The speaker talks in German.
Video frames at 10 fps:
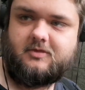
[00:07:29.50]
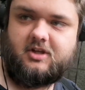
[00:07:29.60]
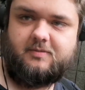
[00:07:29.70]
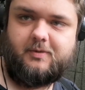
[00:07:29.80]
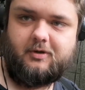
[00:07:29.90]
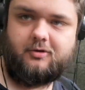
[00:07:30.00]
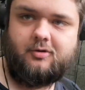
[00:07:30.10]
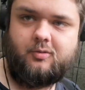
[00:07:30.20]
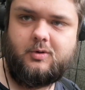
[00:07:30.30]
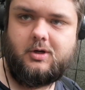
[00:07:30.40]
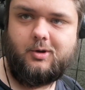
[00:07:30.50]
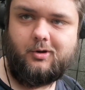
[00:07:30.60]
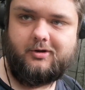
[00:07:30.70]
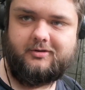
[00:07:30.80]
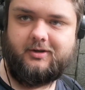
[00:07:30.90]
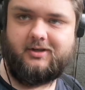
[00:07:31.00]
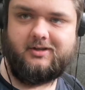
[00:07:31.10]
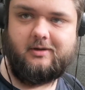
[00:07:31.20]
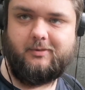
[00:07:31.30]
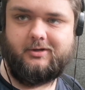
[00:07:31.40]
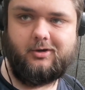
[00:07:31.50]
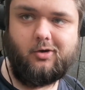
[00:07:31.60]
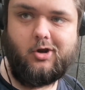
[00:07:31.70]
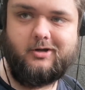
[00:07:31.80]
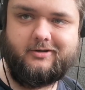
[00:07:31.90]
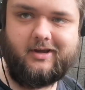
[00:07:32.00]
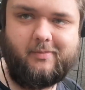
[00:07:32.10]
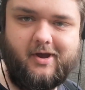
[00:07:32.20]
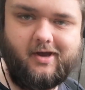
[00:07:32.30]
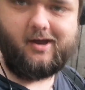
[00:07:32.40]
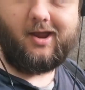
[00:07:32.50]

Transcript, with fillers: Ich bin cool, Leute. Ich nehme die Rolltreppe